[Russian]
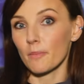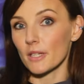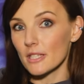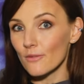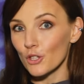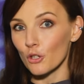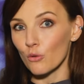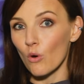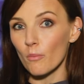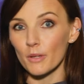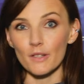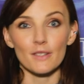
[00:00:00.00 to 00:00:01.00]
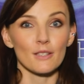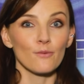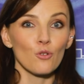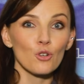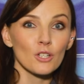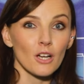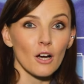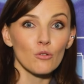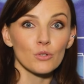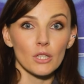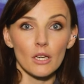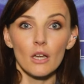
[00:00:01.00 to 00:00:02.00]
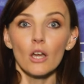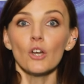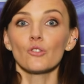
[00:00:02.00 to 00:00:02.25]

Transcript: Спортивные комплексы, воркауты.